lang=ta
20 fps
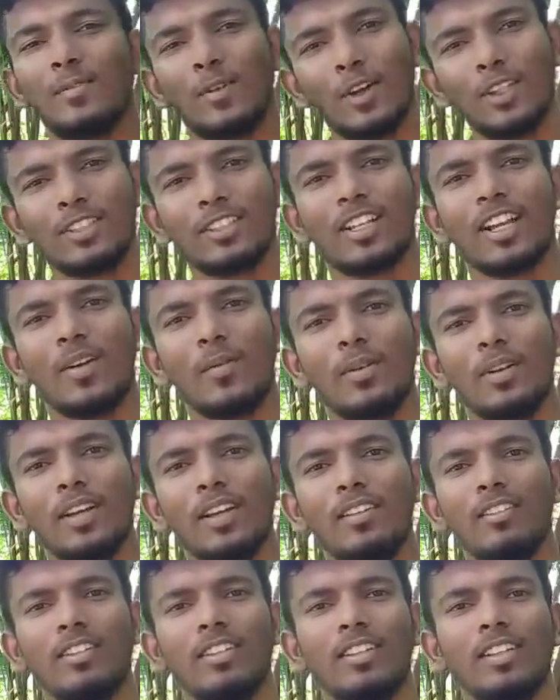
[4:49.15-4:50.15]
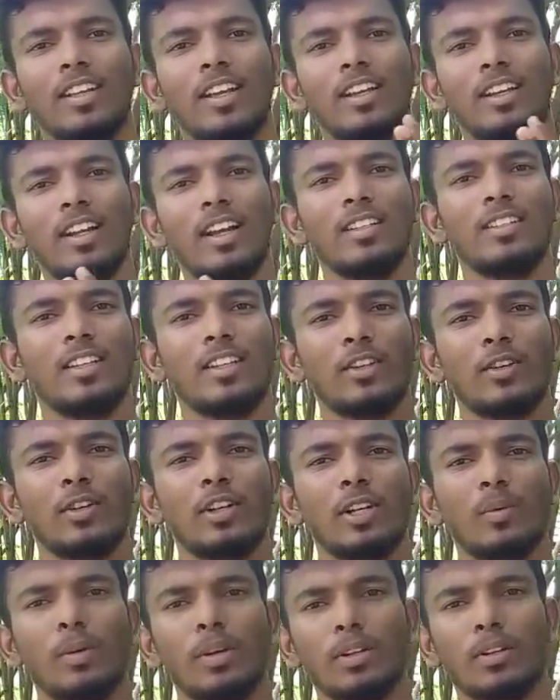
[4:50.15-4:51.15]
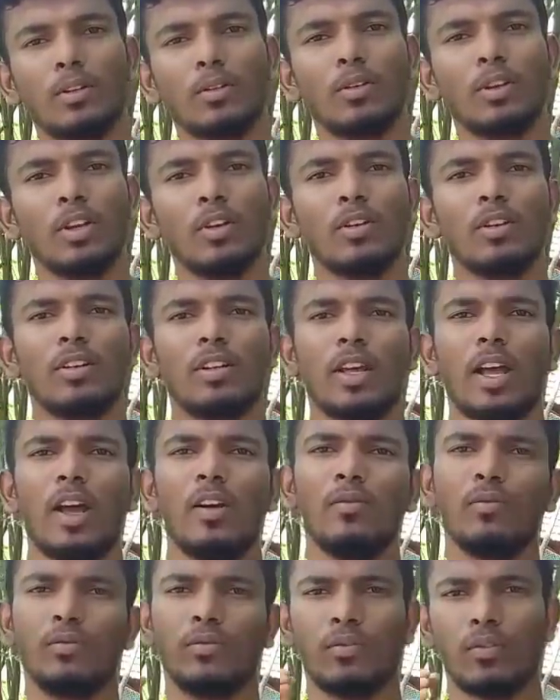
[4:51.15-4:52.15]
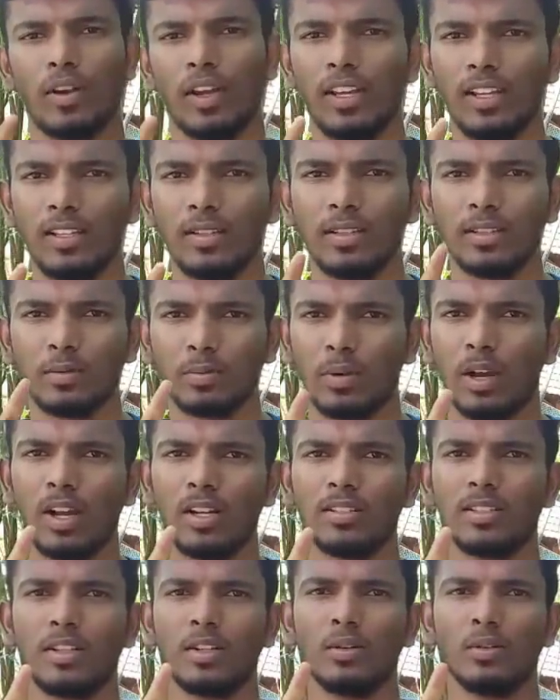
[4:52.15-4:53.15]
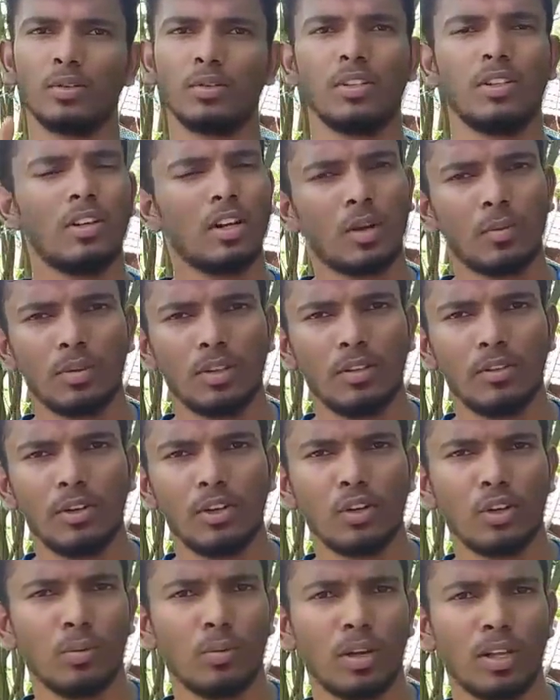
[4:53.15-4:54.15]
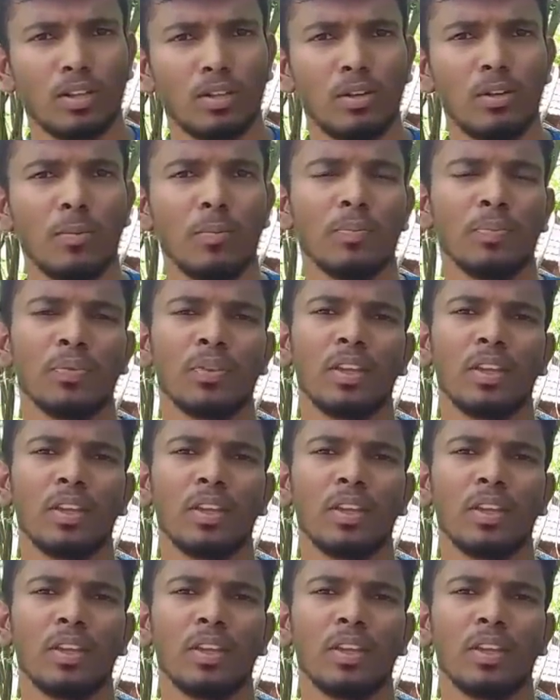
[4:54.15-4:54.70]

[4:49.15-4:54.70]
மோஸ்ட் காமனாக வந்துட்டு எல்லா சர்க்கியூட்லேயுமே இருக்கக்கூடிய ஒரு டாப் ஃபைவ் ஸ்மால் சர்க்கியூட்ஸ் வந்துட்டு நம்ம இந்த வீடியோவில் பார்த்தோம்